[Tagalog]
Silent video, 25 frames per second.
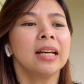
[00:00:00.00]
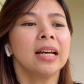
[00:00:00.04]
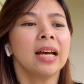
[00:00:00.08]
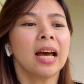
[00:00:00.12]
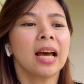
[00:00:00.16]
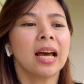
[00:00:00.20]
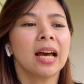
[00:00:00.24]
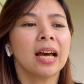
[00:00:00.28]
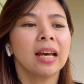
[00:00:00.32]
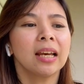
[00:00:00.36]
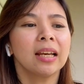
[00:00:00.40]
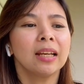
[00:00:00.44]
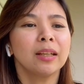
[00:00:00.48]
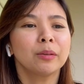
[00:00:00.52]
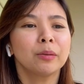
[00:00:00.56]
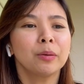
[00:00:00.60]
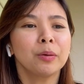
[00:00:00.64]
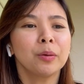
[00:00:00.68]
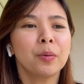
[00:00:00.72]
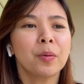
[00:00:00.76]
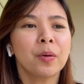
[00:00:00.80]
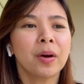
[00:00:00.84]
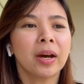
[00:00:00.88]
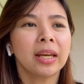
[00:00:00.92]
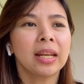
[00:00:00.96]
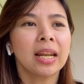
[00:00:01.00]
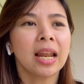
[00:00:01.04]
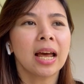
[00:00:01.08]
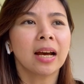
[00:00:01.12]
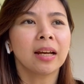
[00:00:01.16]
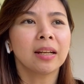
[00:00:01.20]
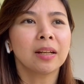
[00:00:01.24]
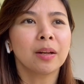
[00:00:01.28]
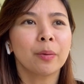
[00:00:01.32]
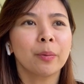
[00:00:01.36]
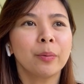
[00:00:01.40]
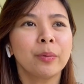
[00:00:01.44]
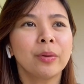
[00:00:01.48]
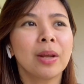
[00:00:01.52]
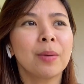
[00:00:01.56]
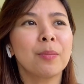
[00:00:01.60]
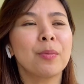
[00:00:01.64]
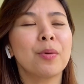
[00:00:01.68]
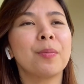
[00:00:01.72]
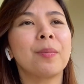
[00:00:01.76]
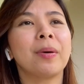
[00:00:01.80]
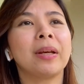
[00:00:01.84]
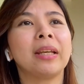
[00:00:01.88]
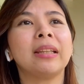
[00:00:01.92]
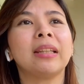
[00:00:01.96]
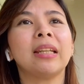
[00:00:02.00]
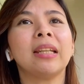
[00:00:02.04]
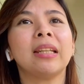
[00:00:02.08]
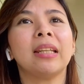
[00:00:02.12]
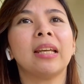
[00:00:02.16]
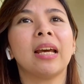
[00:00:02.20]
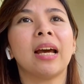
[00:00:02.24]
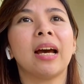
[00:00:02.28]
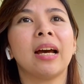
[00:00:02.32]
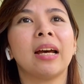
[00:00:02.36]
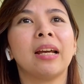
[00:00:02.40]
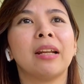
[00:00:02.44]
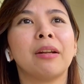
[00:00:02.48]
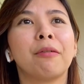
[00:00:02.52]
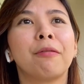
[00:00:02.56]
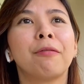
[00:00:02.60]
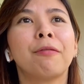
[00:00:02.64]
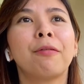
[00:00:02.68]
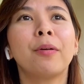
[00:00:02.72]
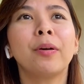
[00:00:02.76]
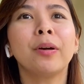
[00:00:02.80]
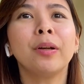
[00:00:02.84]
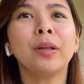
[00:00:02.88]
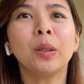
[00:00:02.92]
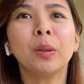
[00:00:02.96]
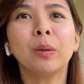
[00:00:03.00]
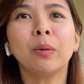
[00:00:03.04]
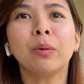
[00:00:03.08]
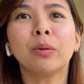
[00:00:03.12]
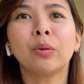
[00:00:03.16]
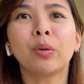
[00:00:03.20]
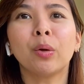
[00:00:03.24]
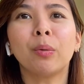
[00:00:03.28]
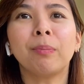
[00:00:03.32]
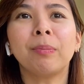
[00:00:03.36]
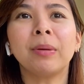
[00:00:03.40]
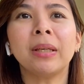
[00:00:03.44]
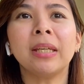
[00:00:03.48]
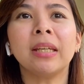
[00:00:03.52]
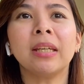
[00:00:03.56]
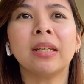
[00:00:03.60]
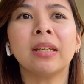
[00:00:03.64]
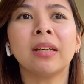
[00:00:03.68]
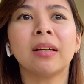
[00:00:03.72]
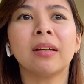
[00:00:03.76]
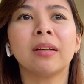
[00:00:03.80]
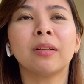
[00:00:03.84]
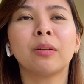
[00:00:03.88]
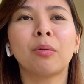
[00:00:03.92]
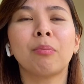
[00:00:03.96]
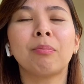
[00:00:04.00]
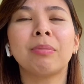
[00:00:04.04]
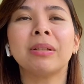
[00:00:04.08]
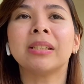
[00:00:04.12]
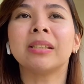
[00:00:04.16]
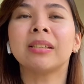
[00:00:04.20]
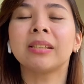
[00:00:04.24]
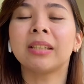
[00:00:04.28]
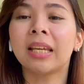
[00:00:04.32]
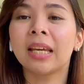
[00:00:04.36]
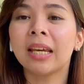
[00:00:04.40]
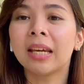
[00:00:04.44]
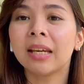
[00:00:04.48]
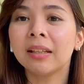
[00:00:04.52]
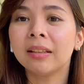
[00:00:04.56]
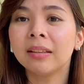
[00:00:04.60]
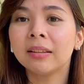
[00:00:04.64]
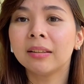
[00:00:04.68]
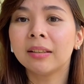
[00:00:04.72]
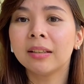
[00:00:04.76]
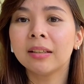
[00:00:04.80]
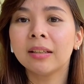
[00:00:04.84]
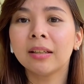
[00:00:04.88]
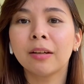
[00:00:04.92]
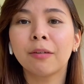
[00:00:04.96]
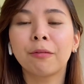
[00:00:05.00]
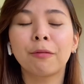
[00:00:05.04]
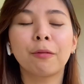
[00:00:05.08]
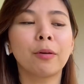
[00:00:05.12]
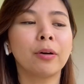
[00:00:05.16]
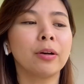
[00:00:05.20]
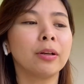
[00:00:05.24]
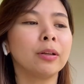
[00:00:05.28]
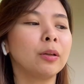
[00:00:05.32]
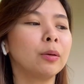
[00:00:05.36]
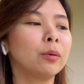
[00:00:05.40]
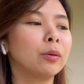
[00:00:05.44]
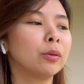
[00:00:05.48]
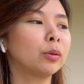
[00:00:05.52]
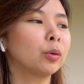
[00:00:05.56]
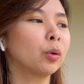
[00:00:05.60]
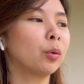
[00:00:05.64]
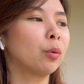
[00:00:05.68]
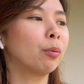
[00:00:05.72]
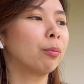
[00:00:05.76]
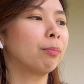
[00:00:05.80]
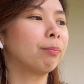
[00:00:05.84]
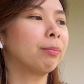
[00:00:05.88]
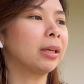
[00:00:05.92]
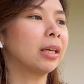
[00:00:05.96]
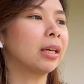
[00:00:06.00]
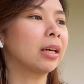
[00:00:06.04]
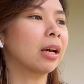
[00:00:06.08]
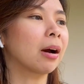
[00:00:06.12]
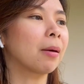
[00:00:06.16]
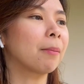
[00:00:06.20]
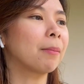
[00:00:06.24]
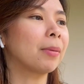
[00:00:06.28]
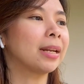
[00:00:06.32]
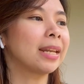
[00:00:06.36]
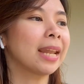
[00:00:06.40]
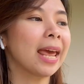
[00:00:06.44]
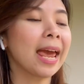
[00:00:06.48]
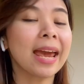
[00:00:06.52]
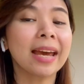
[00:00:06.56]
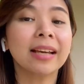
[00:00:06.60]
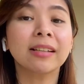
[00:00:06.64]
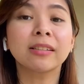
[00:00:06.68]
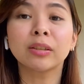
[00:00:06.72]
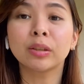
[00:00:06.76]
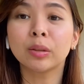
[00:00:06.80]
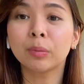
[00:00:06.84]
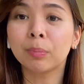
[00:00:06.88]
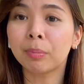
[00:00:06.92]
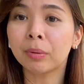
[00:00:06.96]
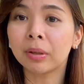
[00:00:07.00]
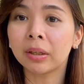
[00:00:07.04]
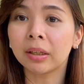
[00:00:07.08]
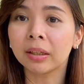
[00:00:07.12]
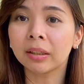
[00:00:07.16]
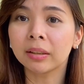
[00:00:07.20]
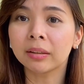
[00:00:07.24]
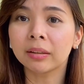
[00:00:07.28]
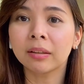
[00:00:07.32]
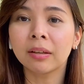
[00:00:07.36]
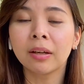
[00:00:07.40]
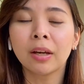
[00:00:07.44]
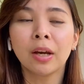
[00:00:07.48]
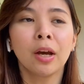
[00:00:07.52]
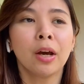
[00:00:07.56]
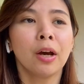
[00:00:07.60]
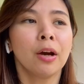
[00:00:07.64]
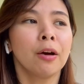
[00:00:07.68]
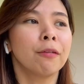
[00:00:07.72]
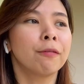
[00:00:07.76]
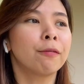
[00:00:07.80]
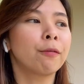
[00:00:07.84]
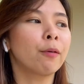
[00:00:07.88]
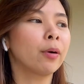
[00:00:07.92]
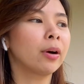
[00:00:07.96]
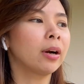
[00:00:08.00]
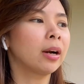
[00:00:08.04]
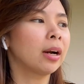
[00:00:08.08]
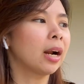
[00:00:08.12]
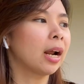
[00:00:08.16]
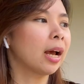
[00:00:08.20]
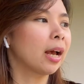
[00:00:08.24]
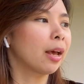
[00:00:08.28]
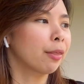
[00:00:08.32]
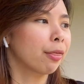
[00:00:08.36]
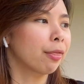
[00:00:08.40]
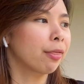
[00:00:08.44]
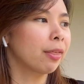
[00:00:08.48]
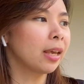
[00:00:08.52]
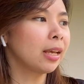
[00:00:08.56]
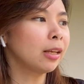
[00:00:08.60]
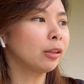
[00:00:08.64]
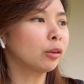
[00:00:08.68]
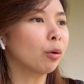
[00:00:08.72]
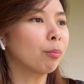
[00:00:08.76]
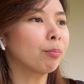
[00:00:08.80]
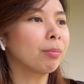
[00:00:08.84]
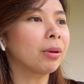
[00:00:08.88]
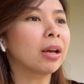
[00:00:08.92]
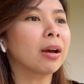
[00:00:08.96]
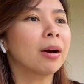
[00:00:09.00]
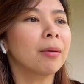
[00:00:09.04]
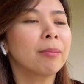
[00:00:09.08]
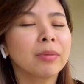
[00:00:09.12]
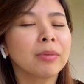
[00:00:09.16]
uh, ito yung kailangan na una mong maintindihan. For you to be to be skilled, for you to become an expert, for a thing to become